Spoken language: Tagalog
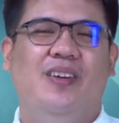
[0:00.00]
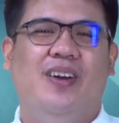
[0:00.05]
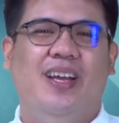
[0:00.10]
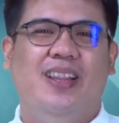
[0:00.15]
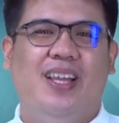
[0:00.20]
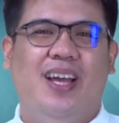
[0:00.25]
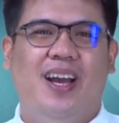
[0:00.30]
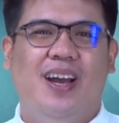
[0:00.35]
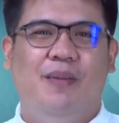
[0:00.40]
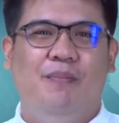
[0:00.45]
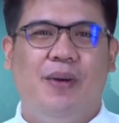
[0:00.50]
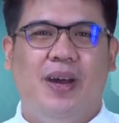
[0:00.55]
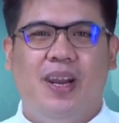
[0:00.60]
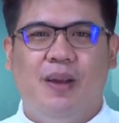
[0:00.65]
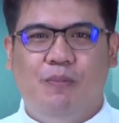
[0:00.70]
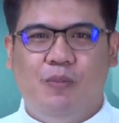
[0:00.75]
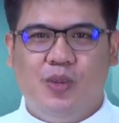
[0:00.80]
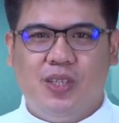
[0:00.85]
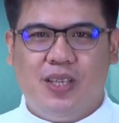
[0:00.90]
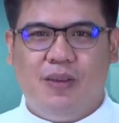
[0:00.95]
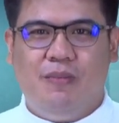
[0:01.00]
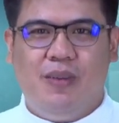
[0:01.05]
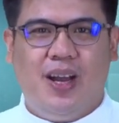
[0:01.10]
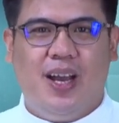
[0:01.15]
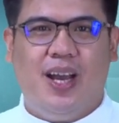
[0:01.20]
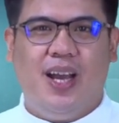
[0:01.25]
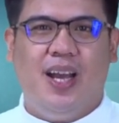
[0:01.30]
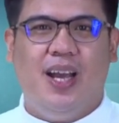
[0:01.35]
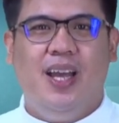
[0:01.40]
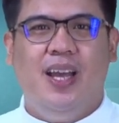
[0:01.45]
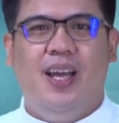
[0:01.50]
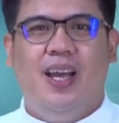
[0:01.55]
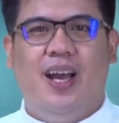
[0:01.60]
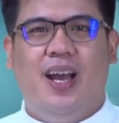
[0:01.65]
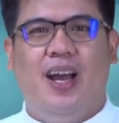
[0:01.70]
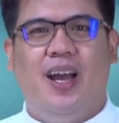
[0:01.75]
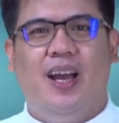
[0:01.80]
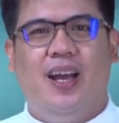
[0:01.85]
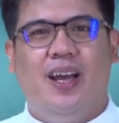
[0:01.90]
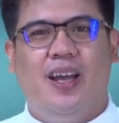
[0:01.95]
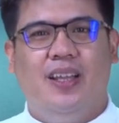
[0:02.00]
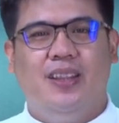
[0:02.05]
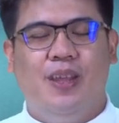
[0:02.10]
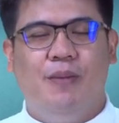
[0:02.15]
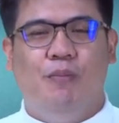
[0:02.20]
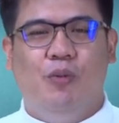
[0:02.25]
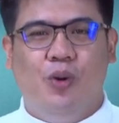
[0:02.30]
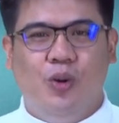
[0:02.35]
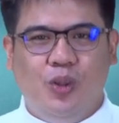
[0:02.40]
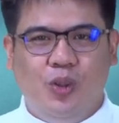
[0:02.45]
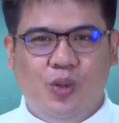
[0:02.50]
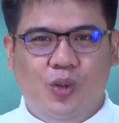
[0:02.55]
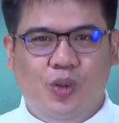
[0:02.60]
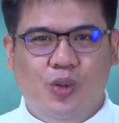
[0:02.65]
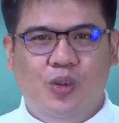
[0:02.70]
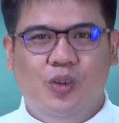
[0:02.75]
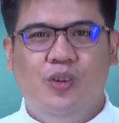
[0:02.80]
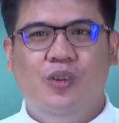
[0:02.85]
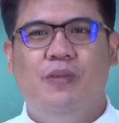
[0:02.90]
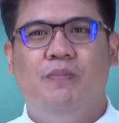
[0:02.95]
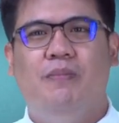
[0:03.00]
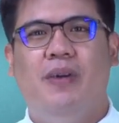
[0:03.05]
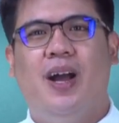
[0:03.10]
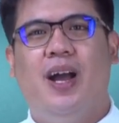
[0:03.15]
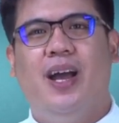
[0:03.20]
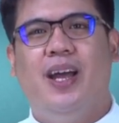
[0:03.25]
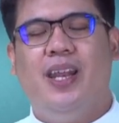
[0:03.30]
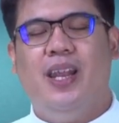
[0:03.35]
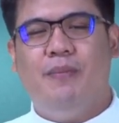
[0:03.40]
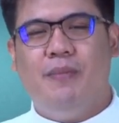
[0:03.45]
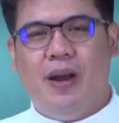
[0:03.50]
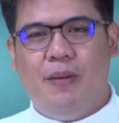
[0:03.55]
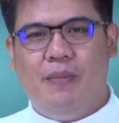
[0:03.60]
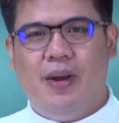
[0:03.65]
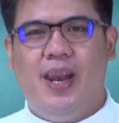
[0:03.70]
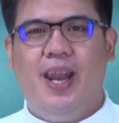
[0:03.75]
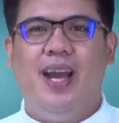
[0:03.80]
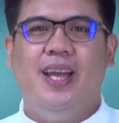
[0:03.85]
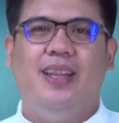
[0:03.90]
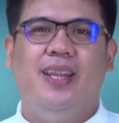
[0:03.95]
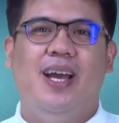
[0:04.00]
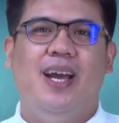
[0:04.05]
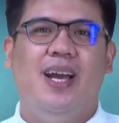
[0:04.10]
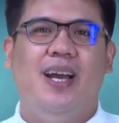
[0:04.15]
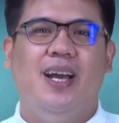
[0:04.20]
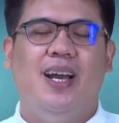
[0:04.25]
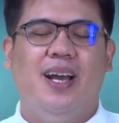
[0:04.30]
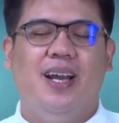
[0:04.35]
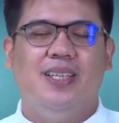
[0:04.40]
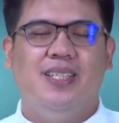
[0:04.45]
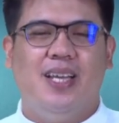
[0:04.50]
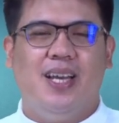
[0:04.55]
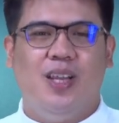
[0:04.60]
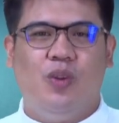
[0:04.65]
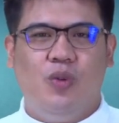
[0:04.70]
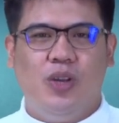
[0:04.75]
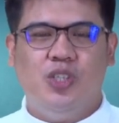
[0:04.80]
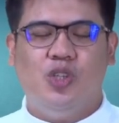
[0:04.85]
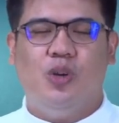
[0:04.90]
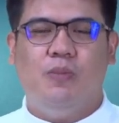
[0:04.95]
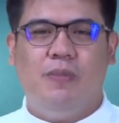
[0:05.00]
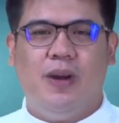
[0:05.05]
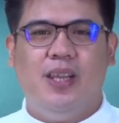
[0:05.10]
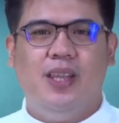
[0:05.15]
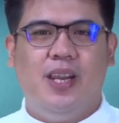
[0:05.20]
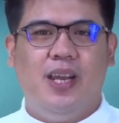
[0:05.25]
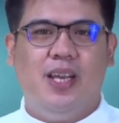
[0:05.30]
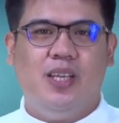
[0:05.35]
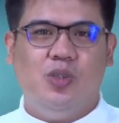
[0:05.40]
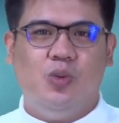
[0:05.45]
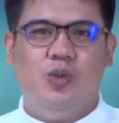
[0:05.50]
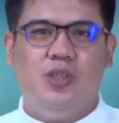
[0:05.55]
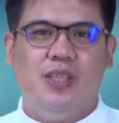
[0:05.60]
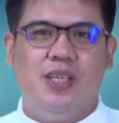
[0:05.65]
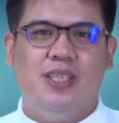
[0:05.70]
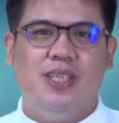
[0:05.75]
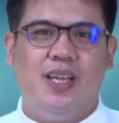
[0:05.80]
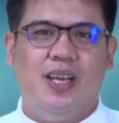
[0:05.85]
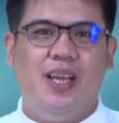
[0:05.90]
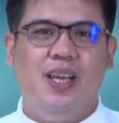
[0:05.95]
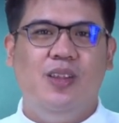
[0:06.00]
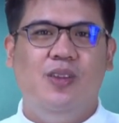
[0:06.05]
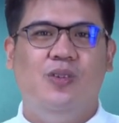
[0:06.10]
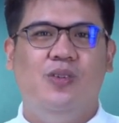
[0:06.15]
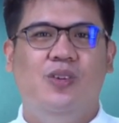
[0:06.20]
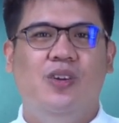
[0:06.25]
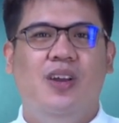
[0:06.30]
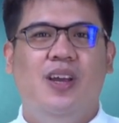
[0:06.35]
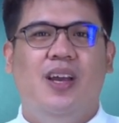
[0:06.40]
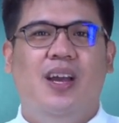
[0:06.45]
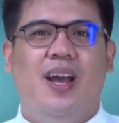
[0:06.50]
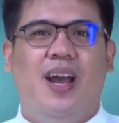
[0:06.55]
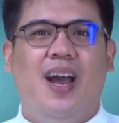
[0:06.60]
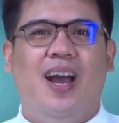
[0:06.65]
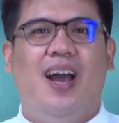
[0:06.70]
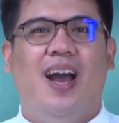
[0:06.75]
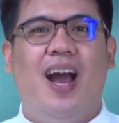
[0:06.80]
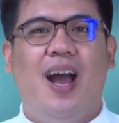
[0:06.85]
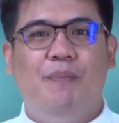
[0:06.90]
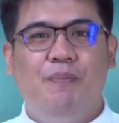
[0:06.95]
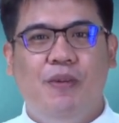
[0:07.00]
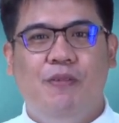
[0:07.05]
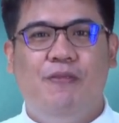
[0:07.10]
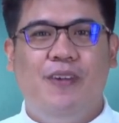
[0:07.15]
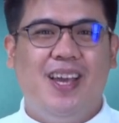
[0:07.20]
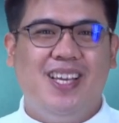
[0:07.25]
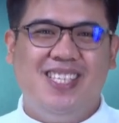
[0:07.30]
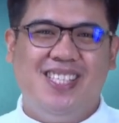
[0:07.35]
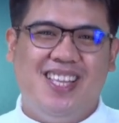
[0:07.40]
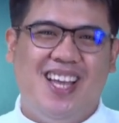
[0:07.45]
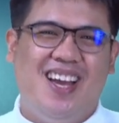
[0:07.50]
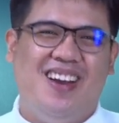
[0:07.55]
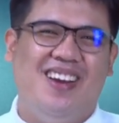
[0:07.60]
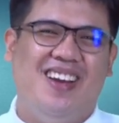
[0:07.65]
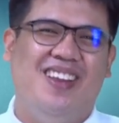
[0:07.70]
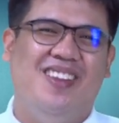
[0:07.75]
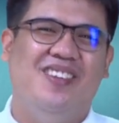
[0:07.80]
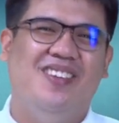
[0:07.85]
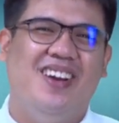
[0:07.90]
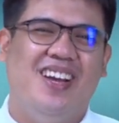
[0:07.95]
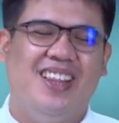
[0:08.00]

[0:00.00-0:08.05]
at uh, para po sa mga uh, deboto, mga namamanata sa Nuestro Padre Jesus Nazareno, uh, happy fiesta no?